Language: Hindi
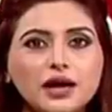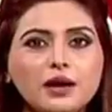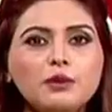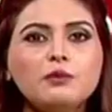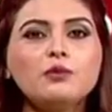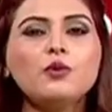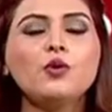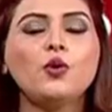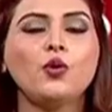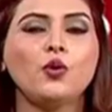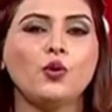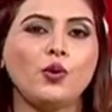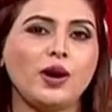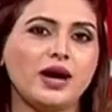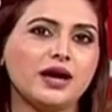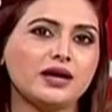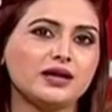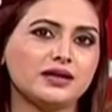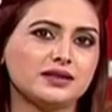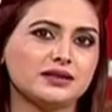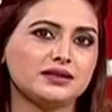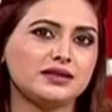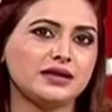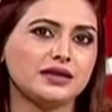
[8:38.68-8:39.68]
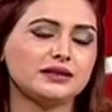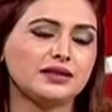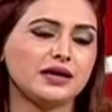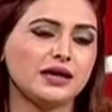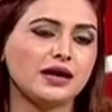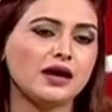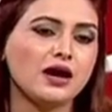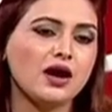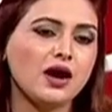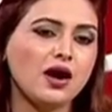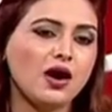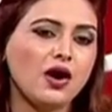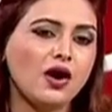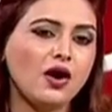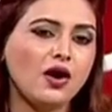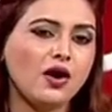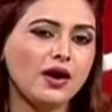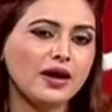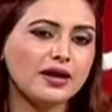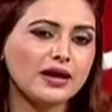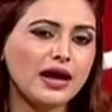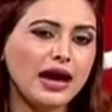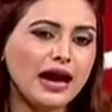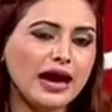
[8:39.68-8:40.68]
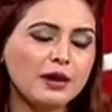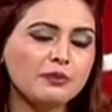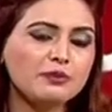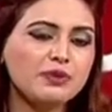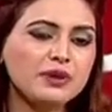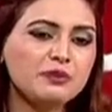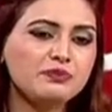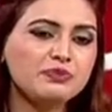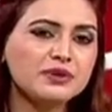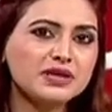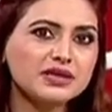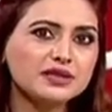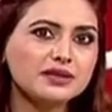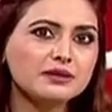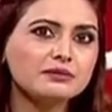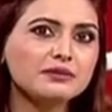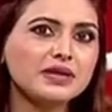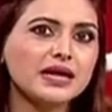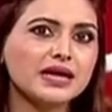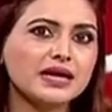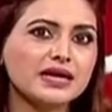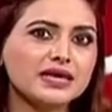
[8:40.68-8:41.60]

कम हुआ करता था और आपने प्रीतम दा